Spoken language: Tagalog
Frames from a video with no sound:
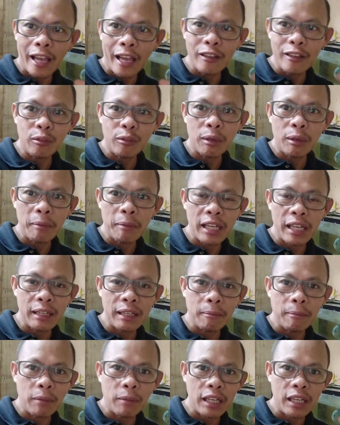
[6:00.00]
tayo
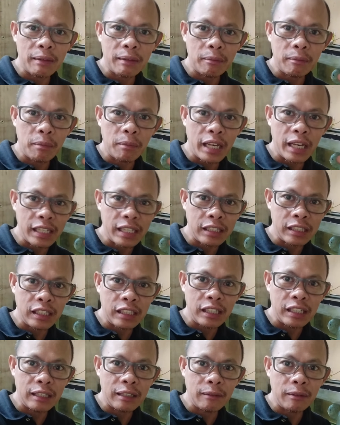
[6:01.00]
may, may, may,
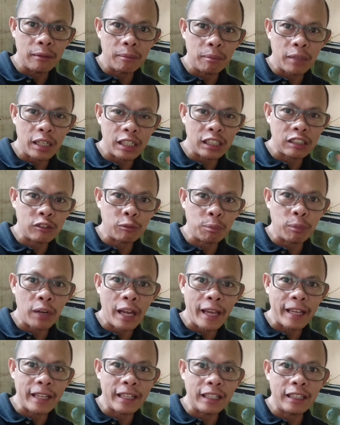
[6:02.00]
may
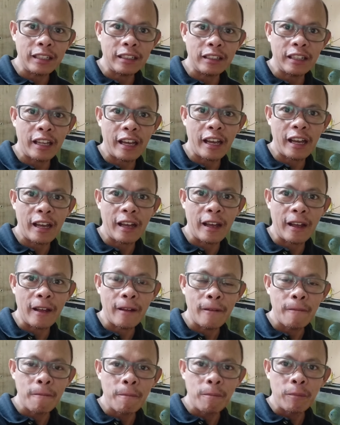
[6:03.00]
supply
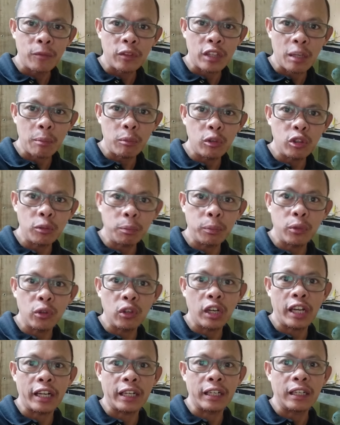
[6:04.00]
na, na blue
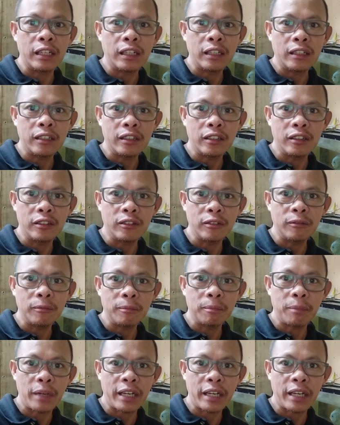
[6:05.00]
polar no?